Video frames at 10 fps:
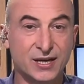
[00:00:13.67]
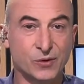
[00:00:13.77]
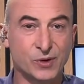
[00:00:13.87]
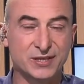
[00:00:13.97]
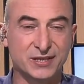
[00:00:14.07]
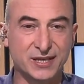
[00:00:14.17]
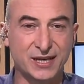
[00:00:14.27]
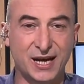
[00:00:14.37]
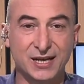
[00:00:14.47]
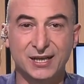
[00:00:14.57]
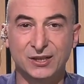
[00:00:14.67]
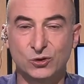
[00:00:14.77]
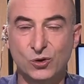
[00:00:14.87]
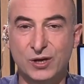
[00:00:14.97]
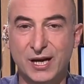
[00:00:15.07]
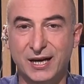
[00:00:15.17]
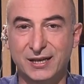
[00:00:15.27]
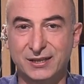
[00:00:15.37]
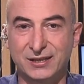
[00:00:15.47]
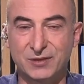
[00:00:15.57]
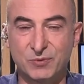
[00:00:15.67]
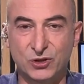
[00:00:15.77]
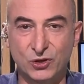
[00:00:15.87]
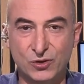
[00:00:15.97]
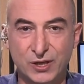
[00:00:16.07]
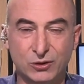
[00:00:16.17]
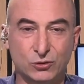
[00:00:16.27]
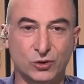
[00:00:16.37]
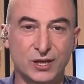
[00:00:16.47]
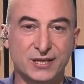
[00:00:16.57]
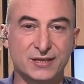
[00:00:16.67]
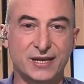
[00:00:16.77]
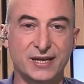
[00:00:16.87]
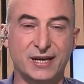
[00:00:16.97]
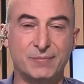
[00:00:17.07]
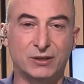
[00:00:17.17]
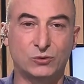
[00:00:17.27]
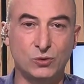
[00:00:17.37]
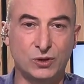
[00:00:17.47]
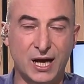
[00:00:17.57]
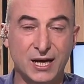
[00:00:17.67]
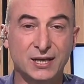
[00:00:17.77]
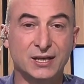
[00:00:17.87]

Questa sera torna in trasmissione la dottoressa Zaira Bartucca,